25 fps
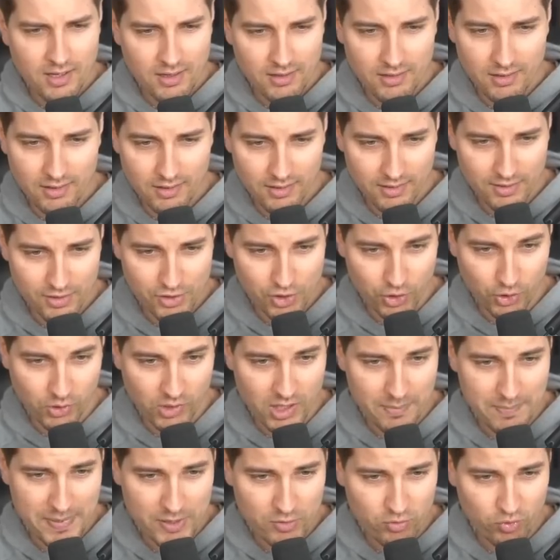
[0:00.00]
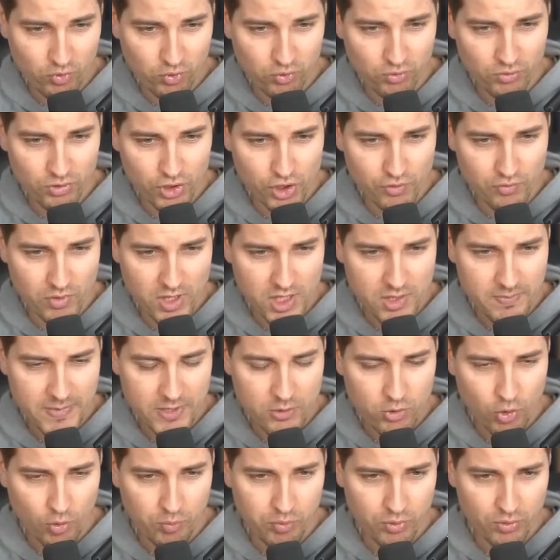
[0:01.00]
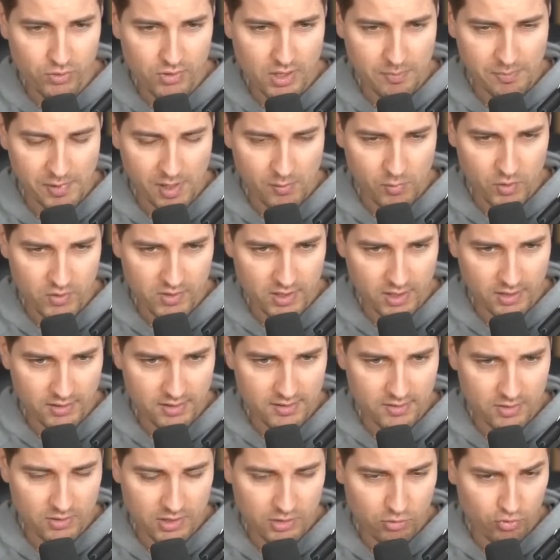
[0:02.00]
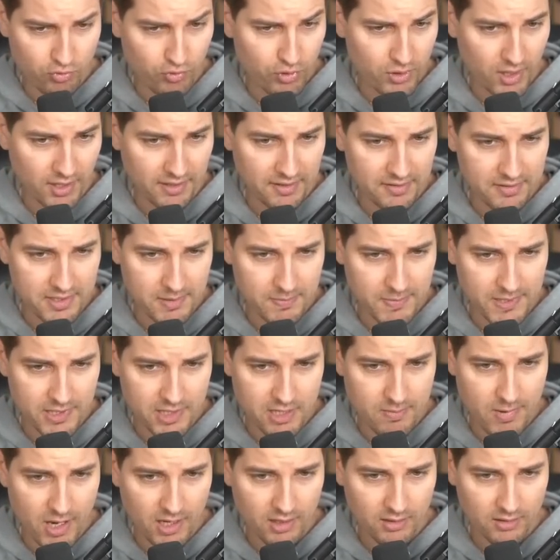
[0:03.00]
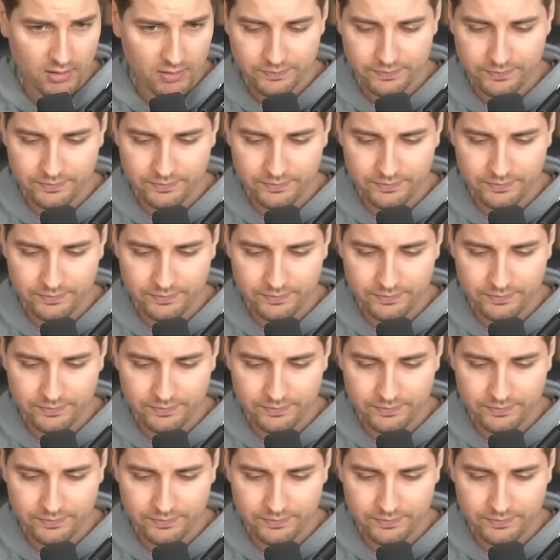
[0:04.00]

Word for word: Euh, je connais pas du tout. Je vous laisse mettre sur pause, apparemment c'est un des, nouveaux archétypes qui débarquent.